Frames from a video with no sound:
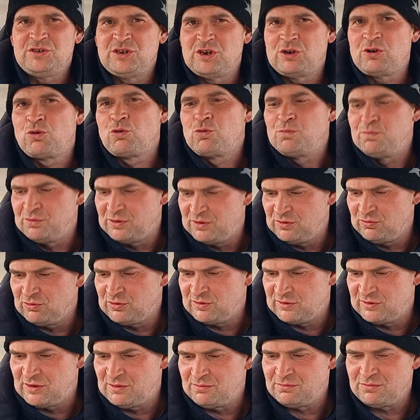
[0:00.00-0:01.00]
Все крупные
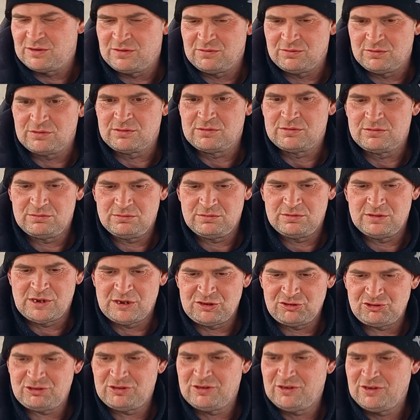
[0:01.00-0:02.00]
вот самые вот. Угу.
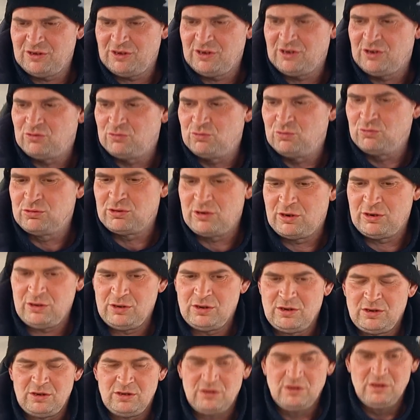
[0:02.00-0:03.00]
Ночные,
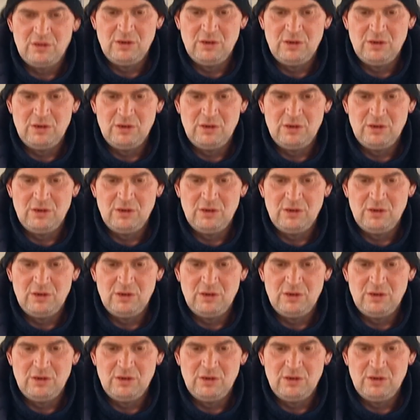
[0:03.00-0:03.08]
утренние.